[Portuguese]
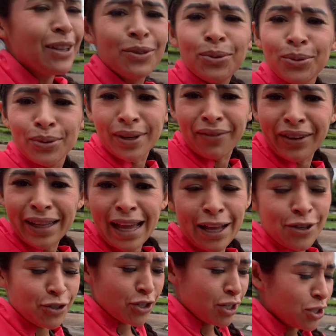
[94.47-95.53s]
tudo, na
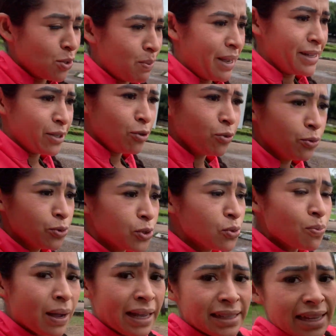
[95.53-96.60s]
verdade, gente. Mas eu uso
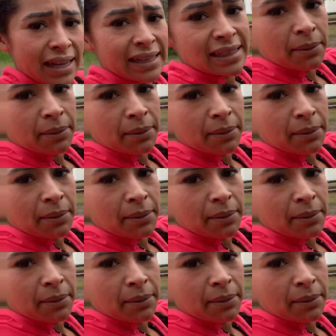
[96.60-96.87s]
mais essa